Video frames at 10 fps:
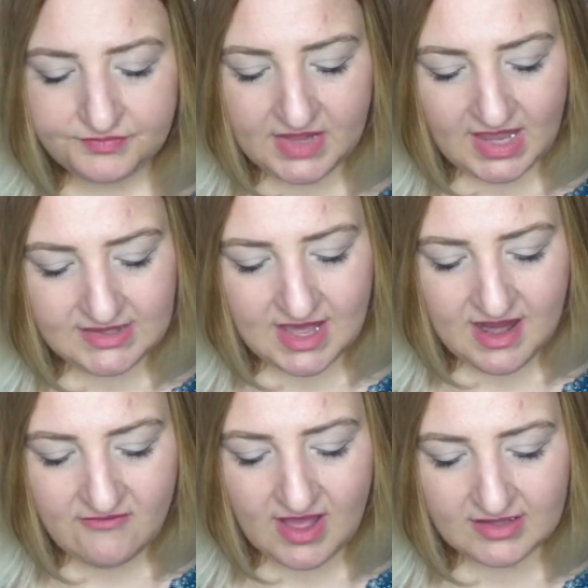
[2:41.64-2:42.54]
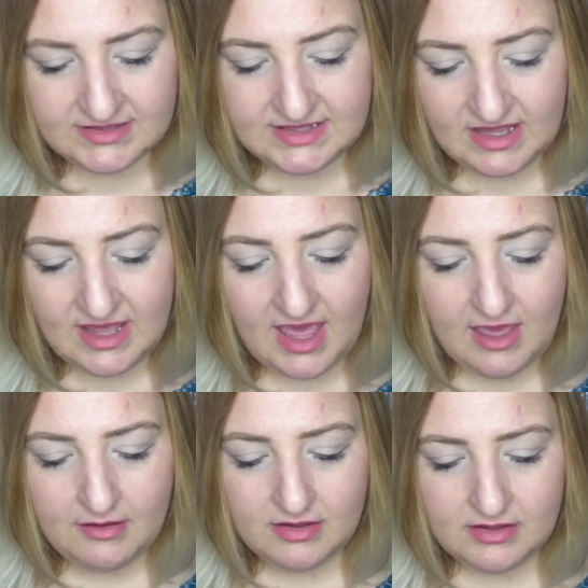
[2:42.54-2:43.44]
andare avanti
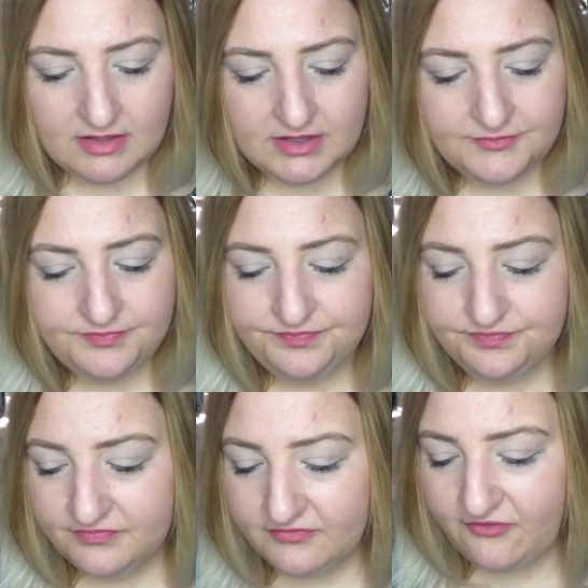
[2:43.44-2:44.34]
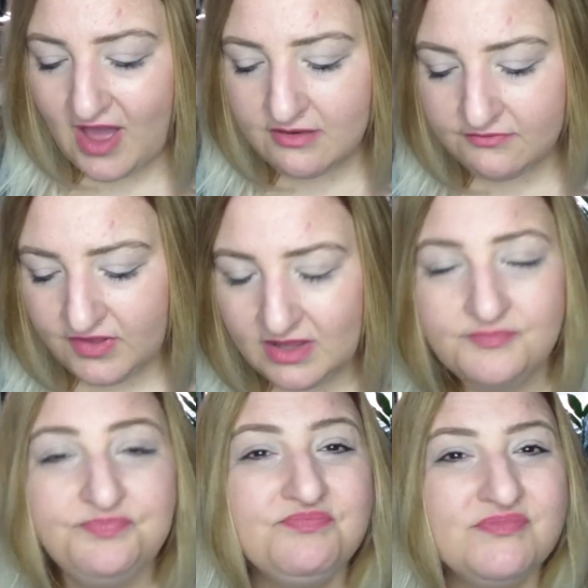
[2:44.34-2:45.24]
e um, farvi
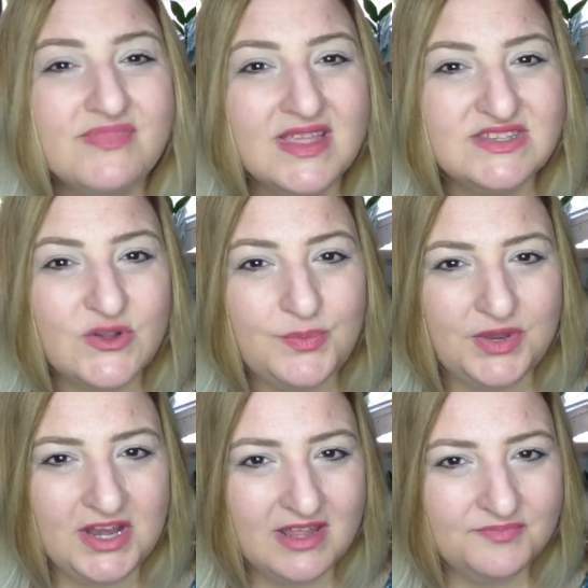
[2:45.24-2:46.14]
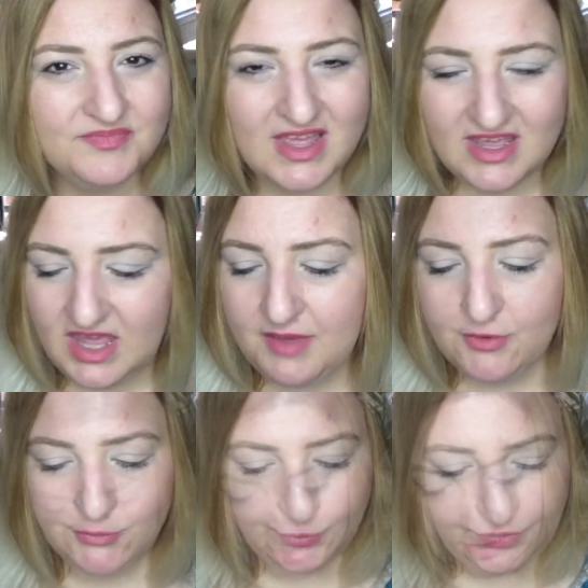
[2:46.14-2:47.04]
scoprire i
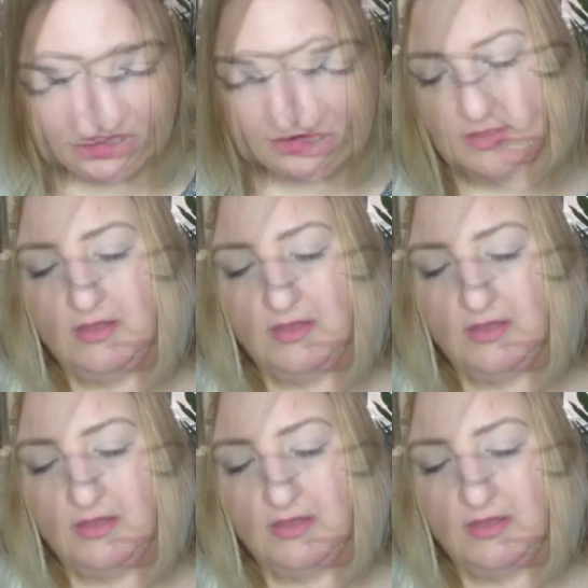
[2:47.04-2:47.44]
prodotti